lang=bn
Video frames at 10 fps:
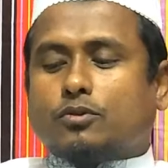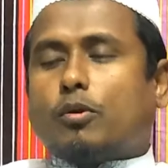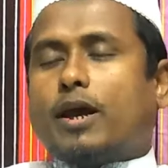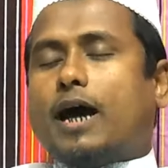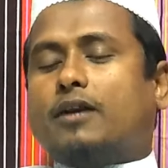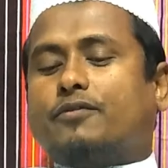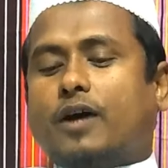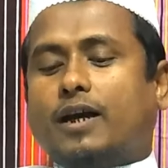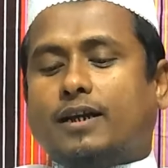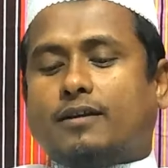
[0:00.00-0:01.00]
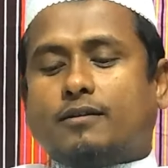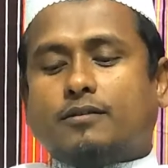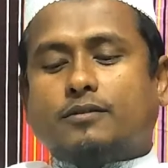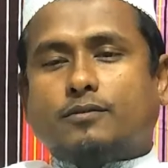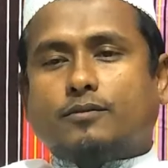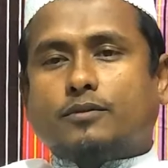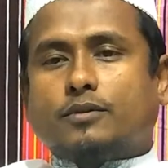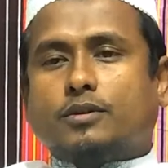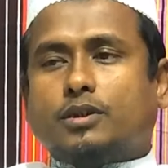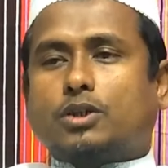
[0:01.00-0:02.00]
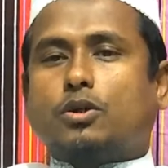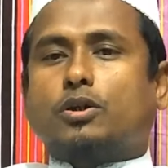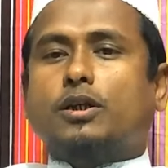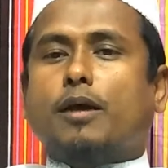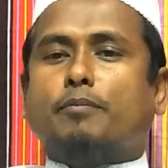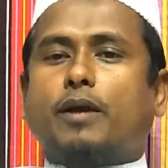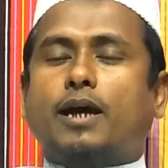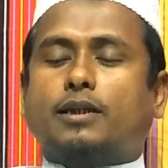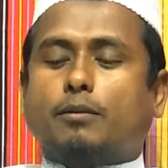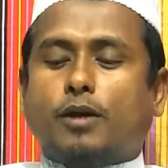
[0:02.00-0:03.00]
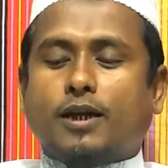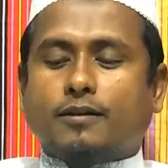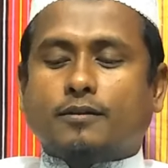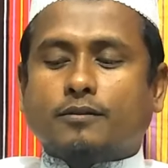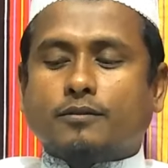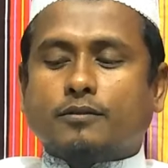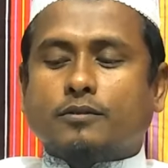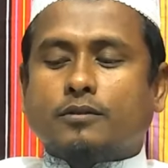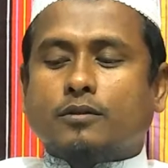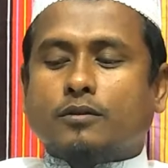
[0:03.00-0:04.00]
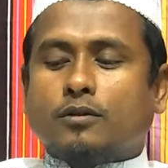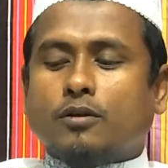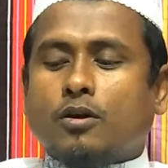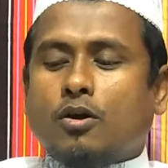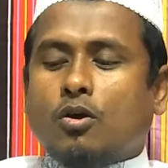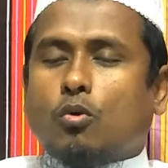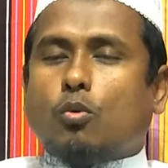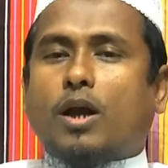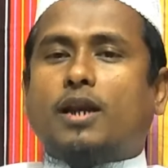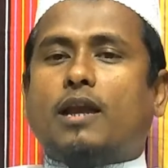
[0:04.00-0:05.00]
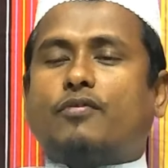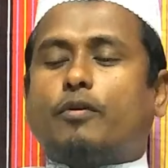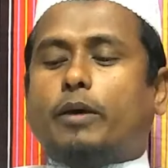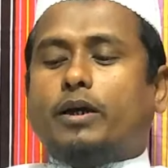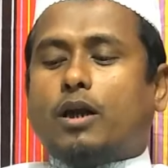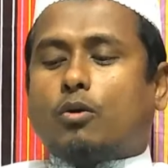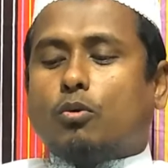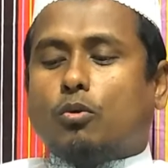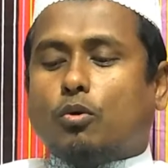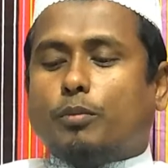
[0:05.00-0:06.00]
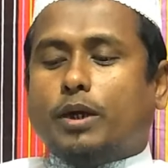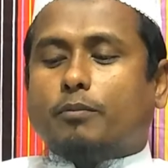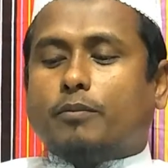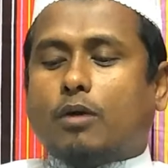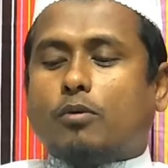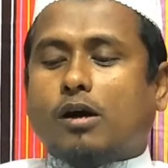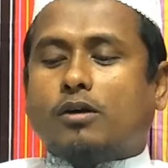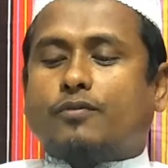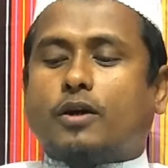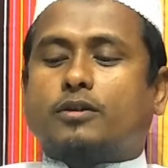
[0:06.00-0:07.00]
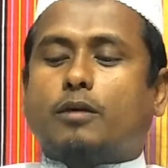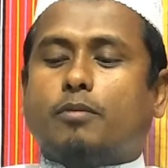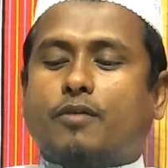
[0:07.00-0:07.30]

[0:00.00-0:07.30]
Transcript: সুরায় আনফালের তেষট্টি নম্বর আয়তে বলেন ও بين قلوبهم لو أنفقت